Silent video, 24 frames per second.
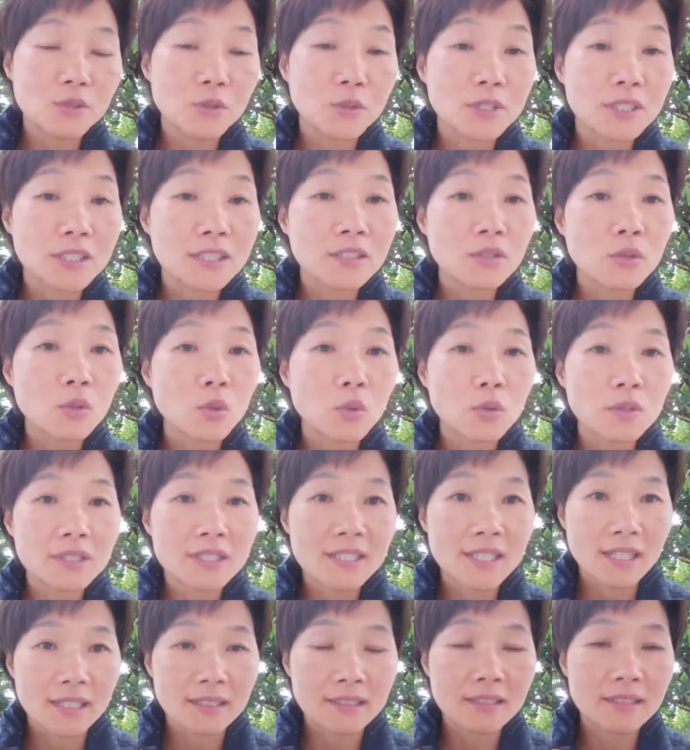인공
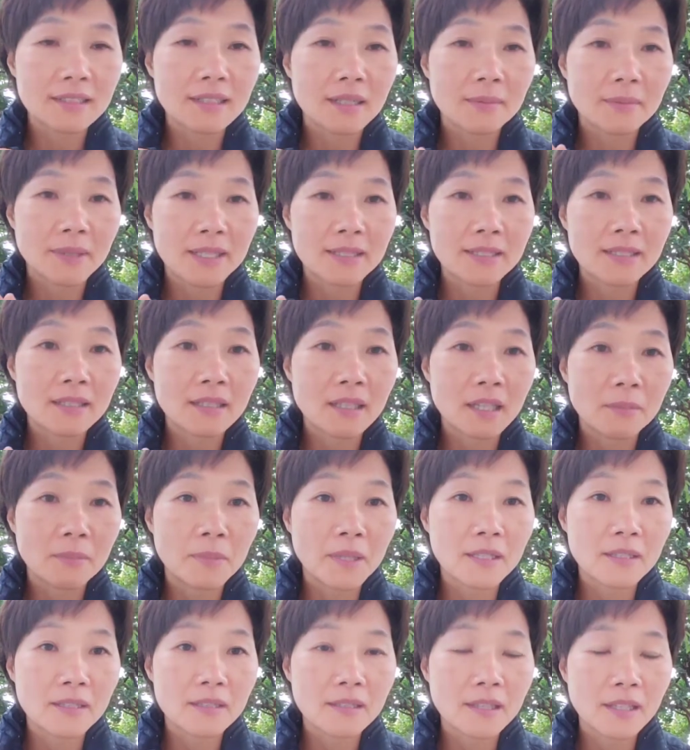장기가 많이
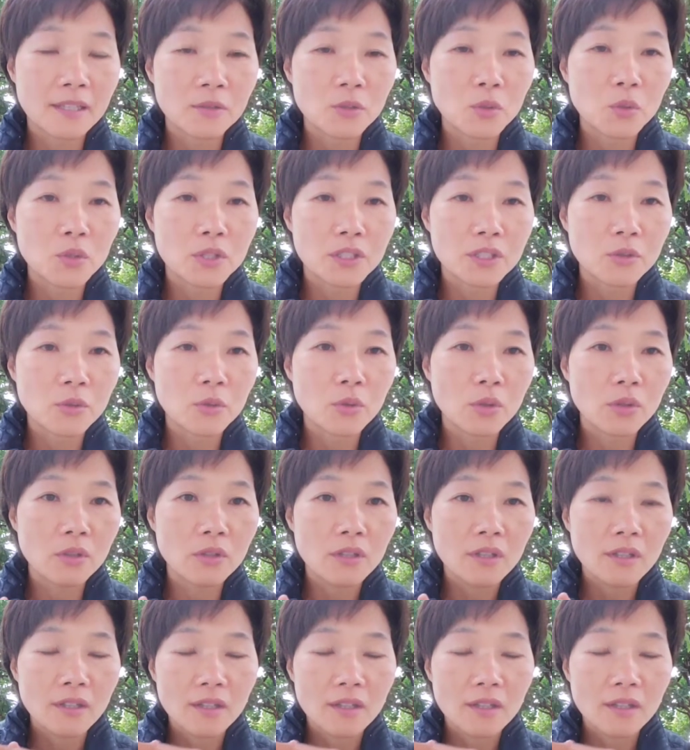개발이 되고 있고